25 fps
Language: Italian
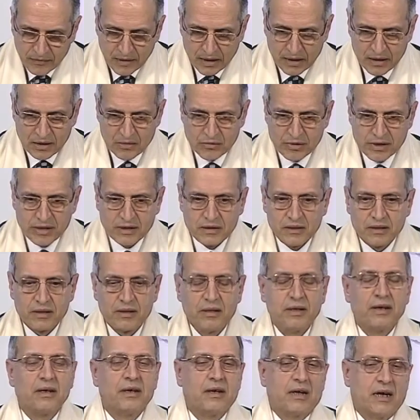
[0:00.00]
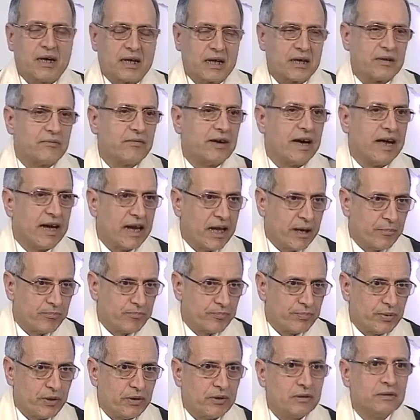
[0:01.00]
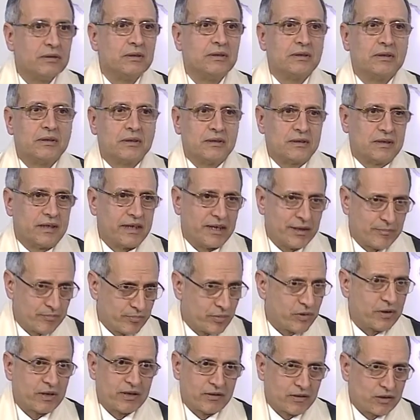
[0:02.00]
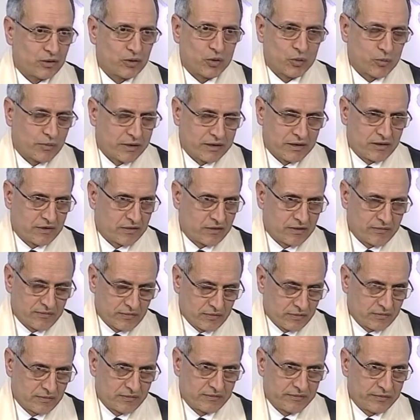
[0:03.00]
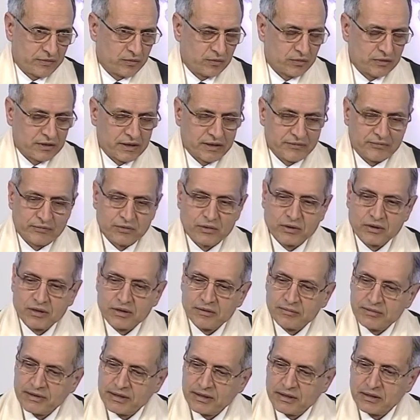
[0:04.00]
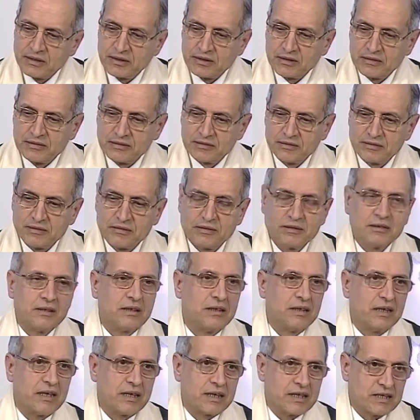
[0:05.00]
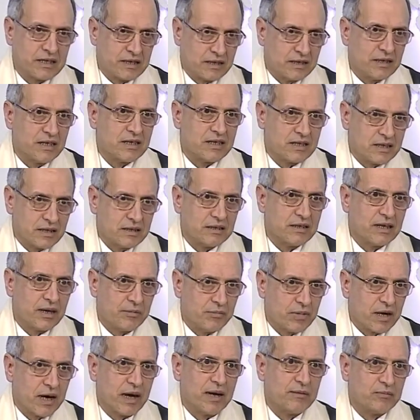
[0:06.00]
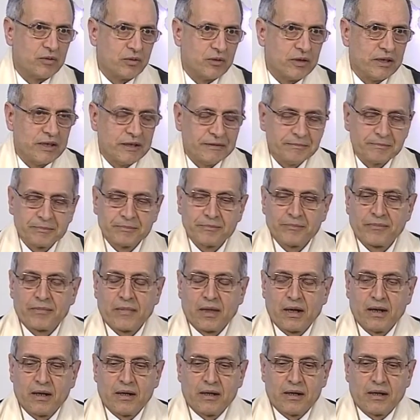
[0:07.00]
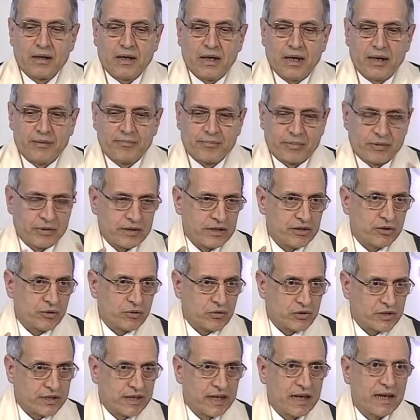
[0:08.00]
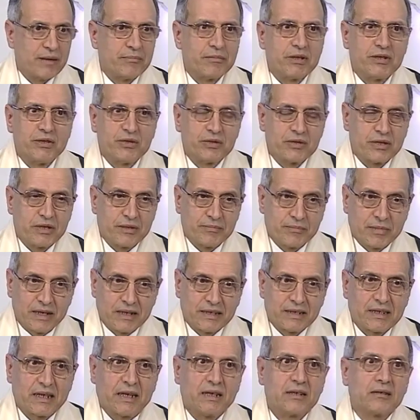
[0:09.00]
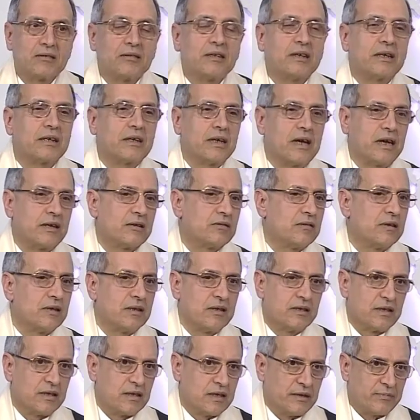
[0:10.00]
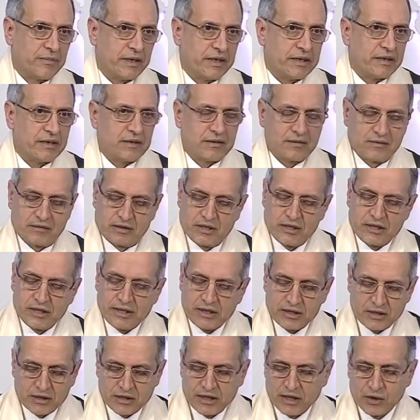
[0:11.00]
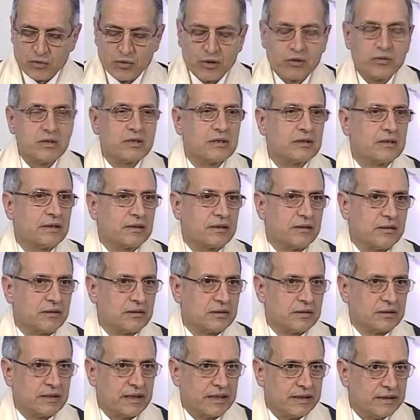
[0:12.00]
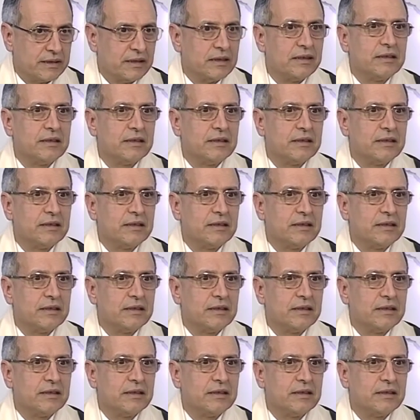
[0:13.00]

e quindi arriva a Aleppo, Aleppo è una denominazione venuta fuori per eh, la residenza di Abramoli e poi Gerusalemme, Gerusalemme al Cairo e al Cairo alla Mecca. Quindi se segui questa cosa